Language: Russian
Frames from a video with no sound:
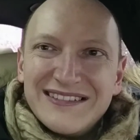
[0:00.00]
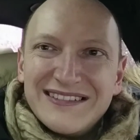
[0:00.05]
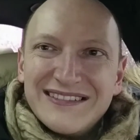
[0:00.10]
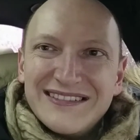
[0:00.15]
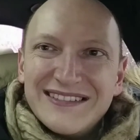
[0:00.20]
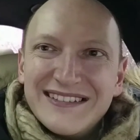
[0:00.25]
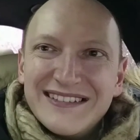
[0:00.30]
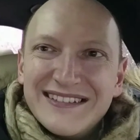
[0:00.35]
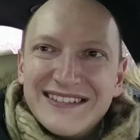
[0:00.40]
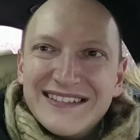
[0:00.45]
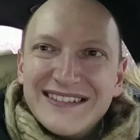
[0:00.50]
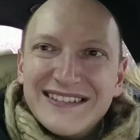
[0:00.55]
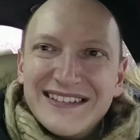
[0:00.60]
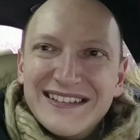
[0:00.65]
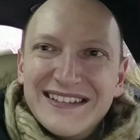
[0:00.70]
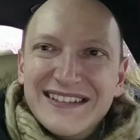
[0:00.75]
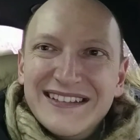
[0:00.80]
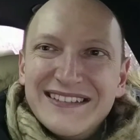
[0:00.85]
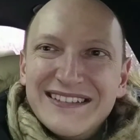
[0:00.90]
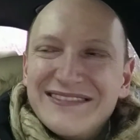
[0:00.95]
Да,
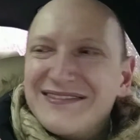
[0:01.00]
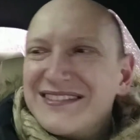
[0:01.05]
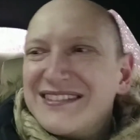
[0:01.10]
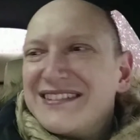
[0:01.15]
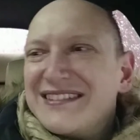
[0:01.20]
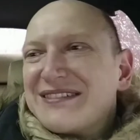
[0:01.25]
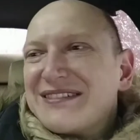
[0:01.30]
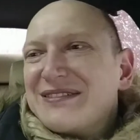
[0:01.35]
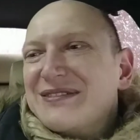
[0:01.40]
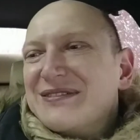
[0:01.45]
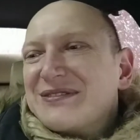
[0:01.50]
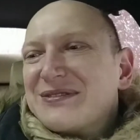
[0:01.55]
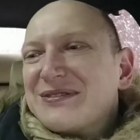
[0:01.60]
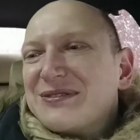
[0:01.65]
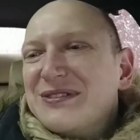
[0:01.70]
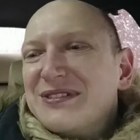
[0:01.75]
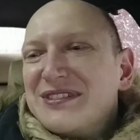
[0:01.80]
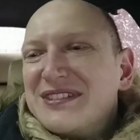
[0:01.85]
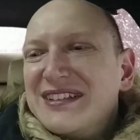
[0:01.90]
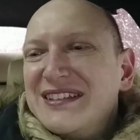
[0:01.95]
и вот такой вот
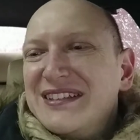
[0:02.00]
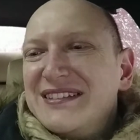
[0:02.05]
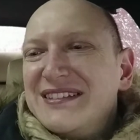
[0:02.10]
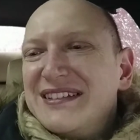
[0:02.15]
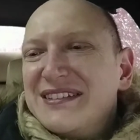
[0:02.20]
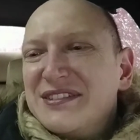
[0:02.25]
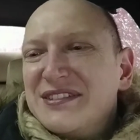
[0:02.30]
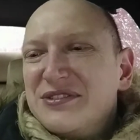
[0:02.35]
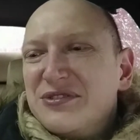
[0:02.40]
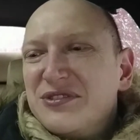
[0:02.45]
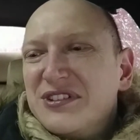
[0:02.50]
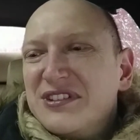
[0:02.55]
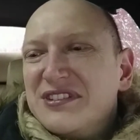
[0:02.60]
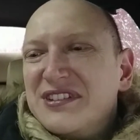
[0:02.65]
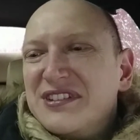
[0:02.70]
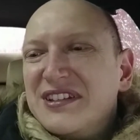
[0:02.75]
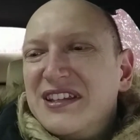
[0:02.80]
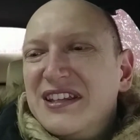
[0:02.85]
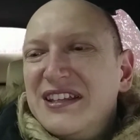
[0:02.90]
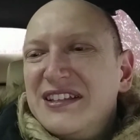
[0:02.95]
кот. И здесь еще
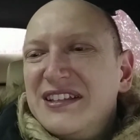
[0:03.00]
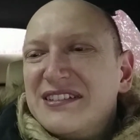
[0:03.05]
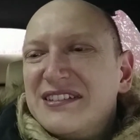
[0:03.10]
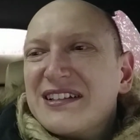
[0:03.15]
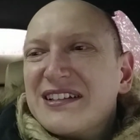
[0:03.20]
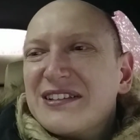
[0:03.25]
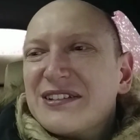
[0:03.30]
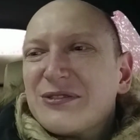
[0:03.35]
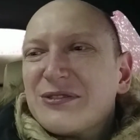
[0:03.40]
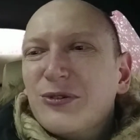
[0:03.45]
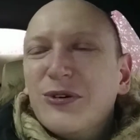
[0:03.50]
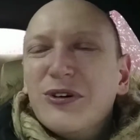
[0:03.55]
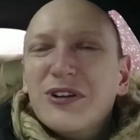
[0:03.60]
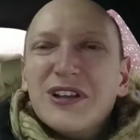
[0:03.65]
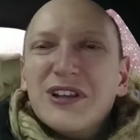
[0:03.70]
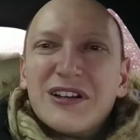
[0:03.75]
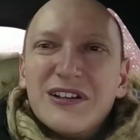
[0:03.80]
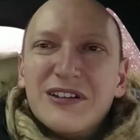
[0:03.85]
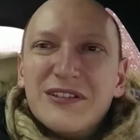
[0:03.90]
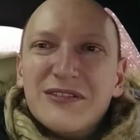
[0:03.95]
есть кит, кол
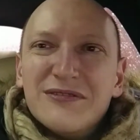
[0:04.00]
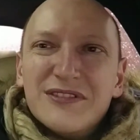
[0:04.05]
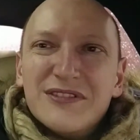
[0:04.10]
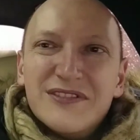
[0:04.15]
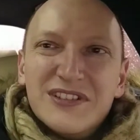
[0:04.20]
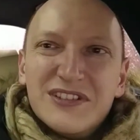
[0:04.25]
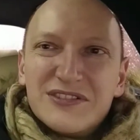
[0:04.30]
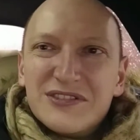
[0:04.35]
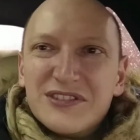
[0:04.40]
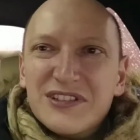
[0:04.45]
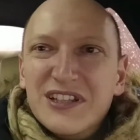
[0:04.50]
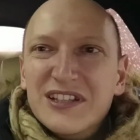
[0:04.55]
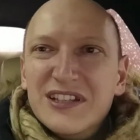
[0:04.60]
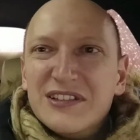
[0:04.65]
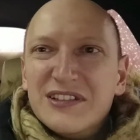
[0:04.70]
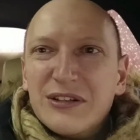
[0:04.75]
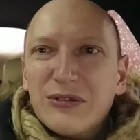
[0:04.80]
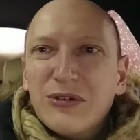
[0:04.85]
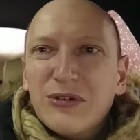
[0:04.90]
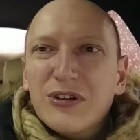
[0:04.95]
колокол. Вот видишь, кит
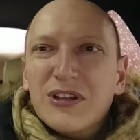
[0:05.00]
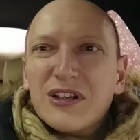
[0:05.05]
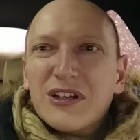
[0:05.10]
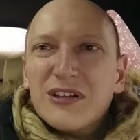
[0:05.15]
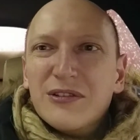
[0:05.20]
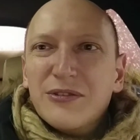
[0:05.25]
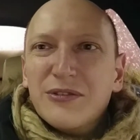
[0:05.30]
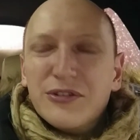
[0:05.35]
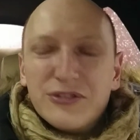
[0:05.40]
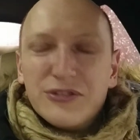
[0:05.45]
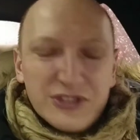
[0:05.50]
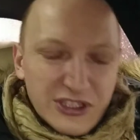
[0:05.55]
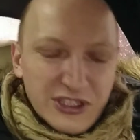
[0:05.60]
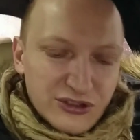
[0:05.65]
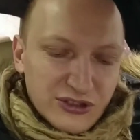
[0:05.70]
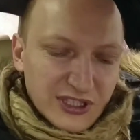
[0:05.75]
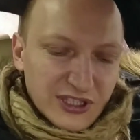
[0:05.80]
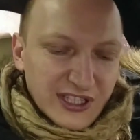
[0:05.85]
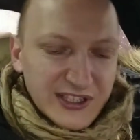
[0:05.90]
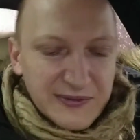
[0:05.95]
и колокол тоже
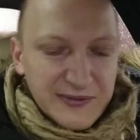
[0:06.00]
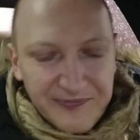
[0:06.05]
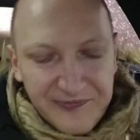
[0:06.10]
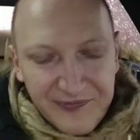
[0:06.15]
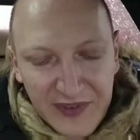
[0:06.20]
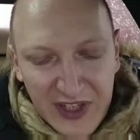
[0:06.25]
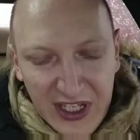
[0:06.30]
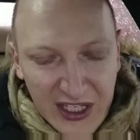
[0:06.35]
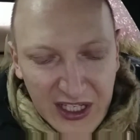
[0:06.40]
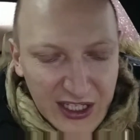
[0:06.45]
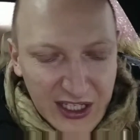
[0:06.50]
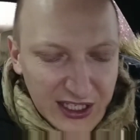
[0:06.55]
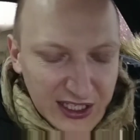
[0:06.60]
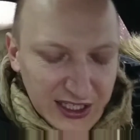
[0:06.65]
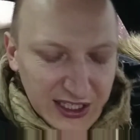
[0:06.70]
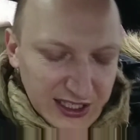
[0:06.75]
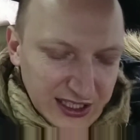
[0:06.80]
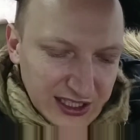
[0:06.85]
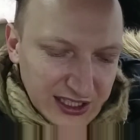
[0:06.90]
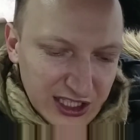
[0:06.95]
еще есть.
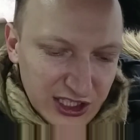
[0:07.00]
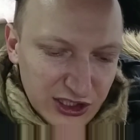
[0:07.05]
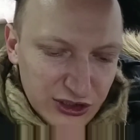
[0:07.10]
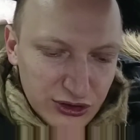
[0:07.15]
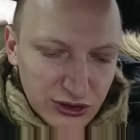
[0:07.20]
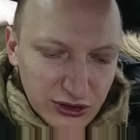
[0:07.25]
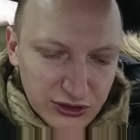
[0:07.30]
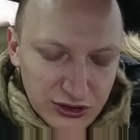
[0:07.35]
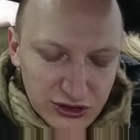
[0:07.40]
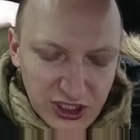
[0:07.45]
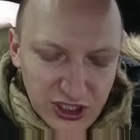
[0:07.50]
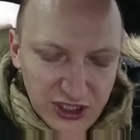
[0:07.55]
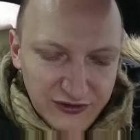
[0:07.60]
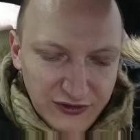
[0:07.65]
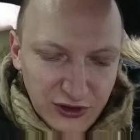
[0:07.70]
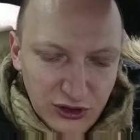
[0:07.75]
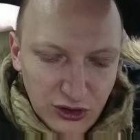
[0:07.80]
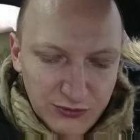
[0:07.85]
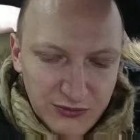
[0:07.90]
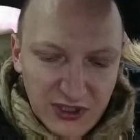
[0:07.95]
И еще тоже
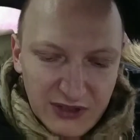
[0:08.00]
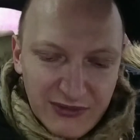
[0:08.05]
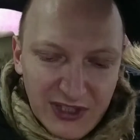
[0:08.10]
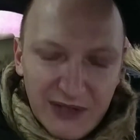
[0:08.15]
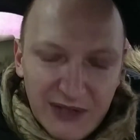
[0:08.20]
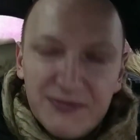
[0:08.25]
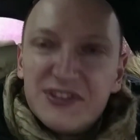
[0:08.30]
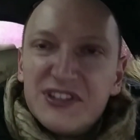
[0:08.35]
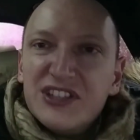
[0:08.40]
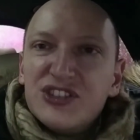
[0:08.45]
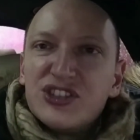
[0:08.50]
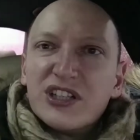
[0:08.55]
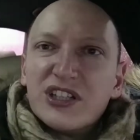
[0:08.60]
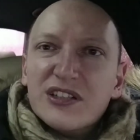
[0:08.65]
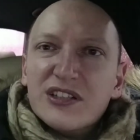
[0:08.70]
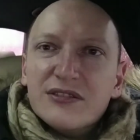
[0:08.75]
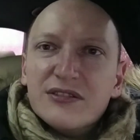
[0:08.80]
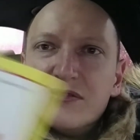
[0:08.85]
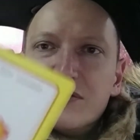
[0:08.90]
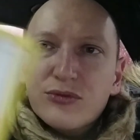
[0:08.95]
твой любимая
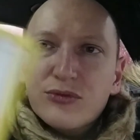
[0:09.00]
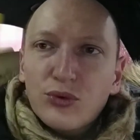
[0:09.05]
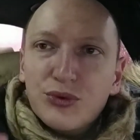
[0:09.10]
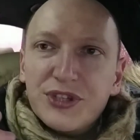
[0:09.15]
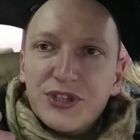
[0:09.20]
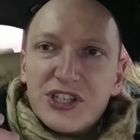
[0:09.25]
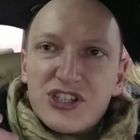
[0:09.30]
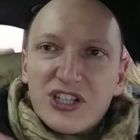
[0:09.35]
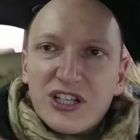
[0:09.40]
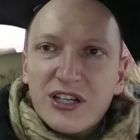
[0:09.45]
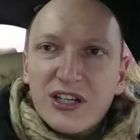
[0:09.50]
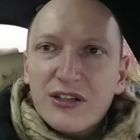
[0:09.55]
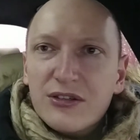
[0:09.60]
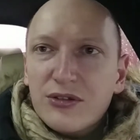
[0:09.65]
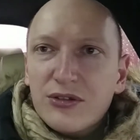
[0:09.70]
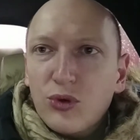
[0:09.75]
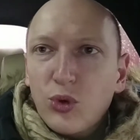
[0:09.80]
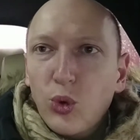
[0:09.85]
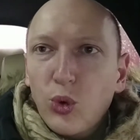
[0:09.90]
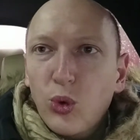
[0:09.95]
птичка, уточка.
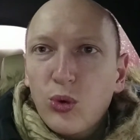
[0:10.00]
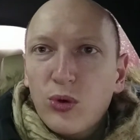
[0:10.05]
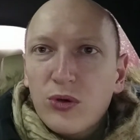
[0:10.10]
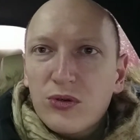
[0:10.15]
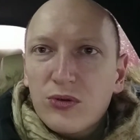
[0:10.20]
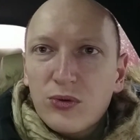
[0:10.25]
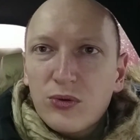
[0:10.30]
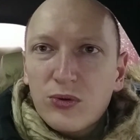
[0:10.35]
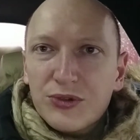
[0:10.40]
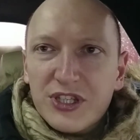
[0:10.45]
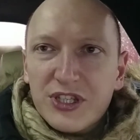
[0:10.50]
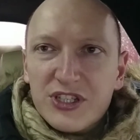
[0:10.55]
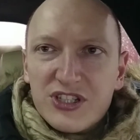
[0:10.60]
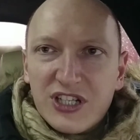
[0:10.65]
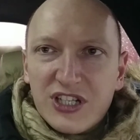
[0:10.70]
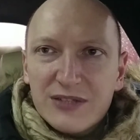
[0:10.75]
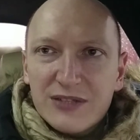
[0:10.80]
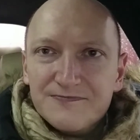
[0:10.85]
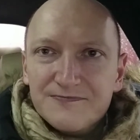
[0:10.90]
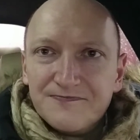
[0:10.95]
У,
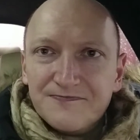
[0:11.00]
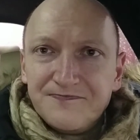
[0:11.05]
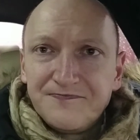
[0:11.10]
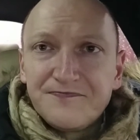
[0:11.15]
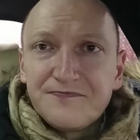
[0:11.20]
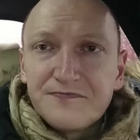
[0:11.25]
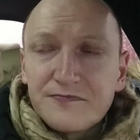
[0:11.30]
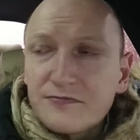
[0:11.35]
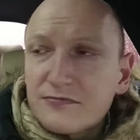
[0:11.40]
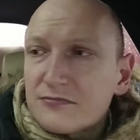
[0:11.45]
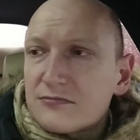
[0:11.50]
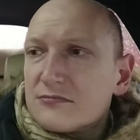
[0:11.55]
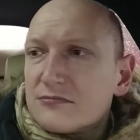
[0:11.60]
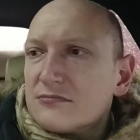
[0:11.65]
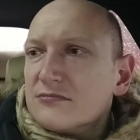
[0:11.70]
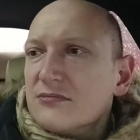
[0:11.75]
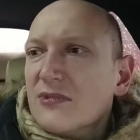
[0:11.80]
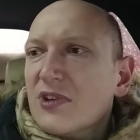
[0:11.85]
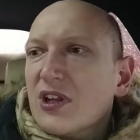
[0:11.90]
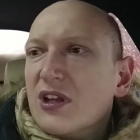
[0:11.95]
уточка.
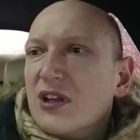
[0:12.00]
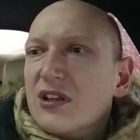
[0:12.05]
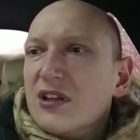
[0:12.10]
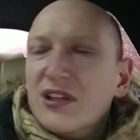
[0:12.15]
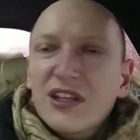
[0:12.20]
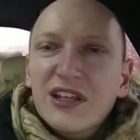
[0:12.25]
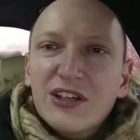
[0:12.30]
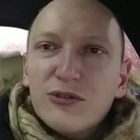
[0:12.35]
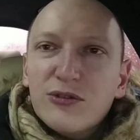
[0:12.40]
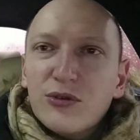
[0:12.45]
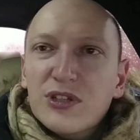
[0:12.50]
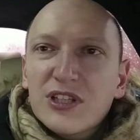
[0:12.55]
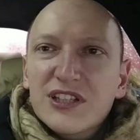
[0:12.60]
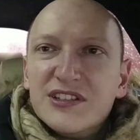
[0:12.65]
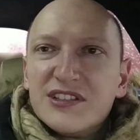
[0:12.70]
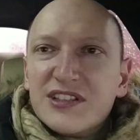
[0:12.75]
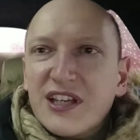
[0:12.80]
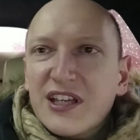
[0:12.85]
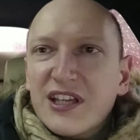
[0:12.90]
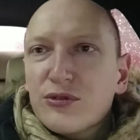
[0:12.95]
И
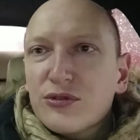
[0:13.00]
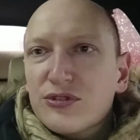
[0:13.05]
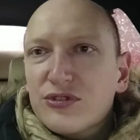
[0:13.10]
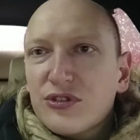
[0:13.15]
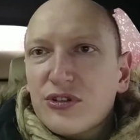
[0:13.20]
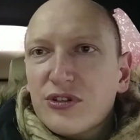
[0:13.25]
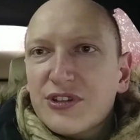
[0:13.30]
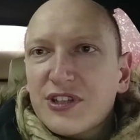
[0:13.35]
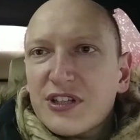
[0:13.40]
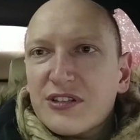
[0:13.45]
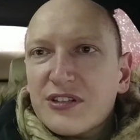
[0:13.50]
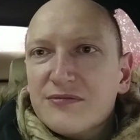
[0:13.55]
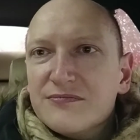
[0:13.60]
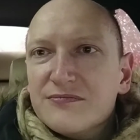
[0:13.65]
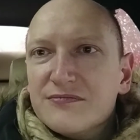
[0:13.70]
улитка, и утенок.